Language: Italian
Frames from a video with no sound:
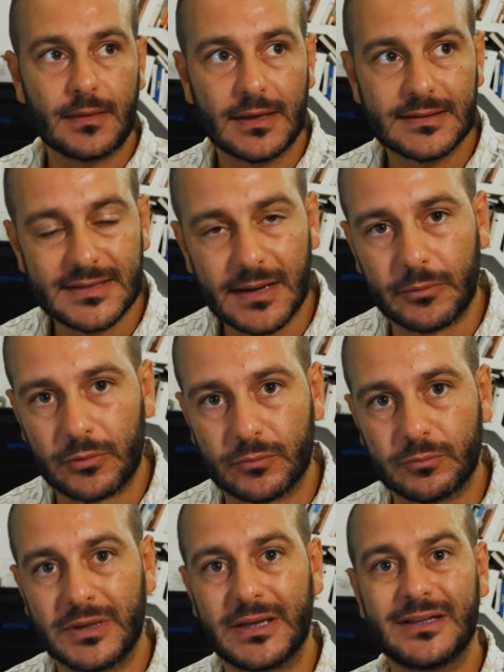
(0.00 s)
siamo un
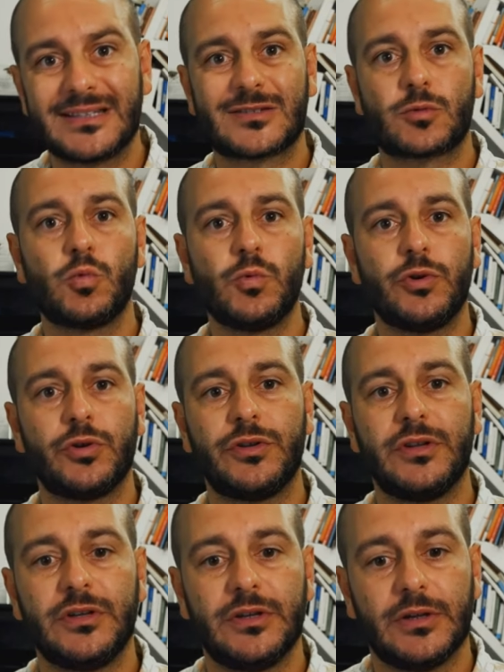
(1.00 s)
miscuglio
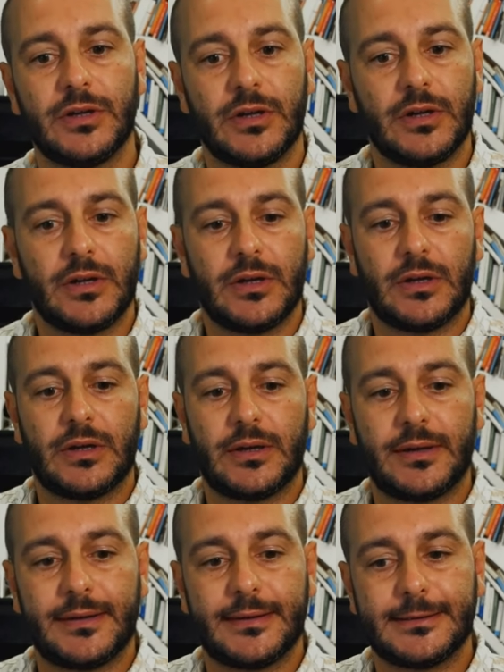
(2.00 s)
di,
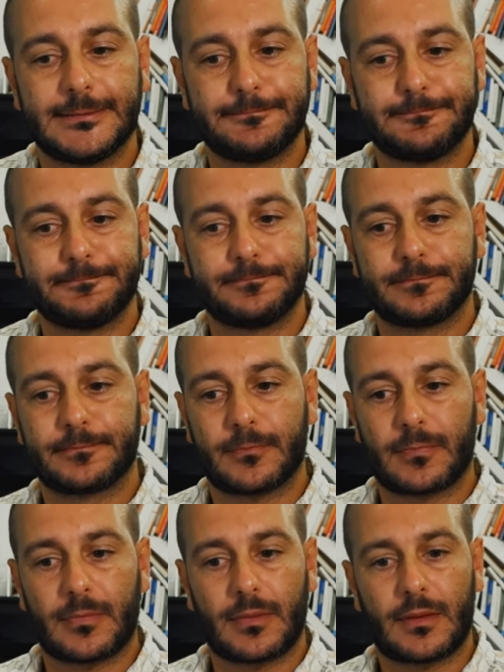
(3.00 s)
ehm,
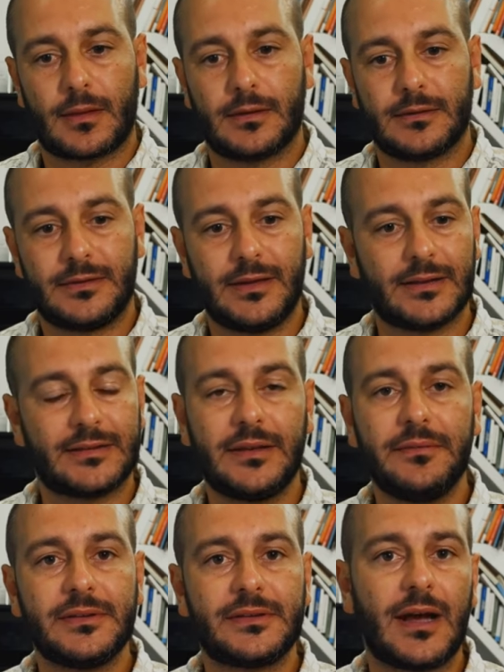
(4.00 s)
di
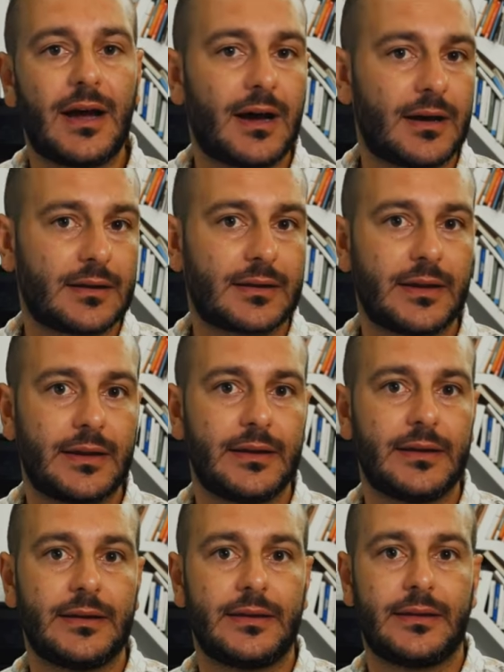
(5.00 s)
attività
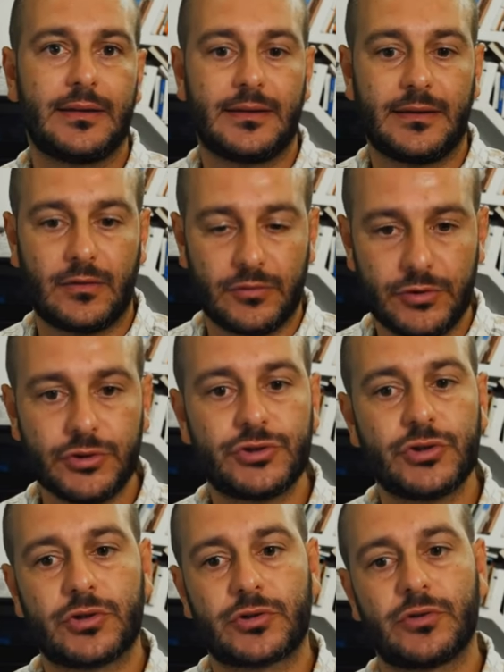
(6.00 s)
che ogni
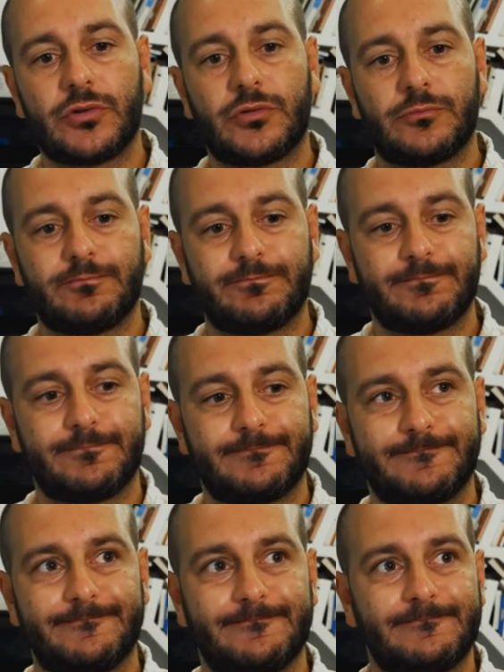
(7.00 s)
giorno
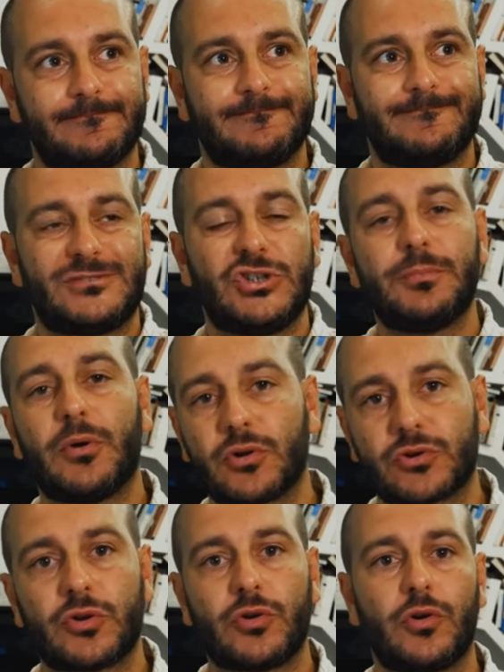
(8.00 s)
ci
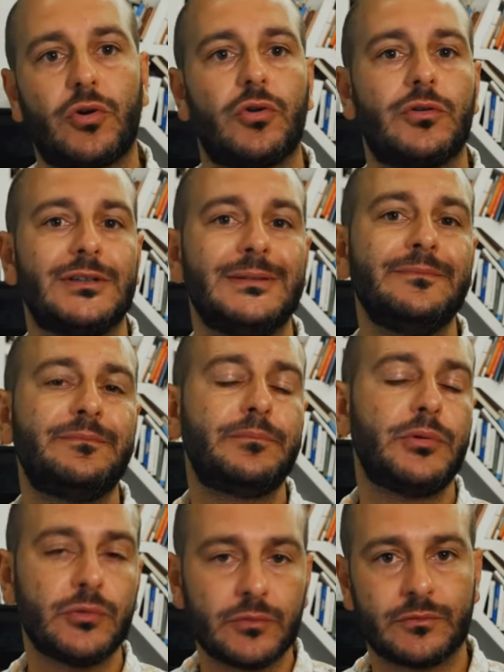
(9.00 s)
portano in
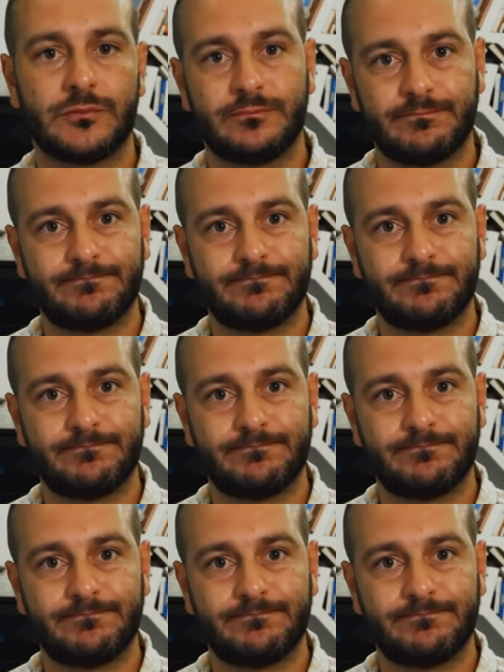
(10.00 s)
più